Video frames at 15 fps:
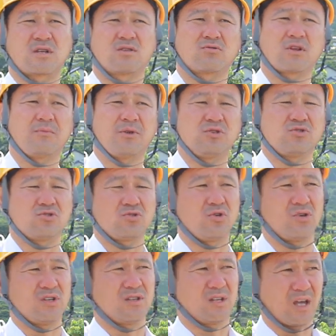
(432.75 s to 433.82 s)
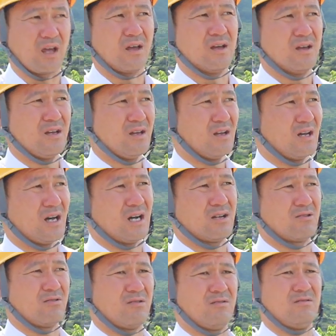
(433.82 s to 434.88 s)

さんのために従業員ねあの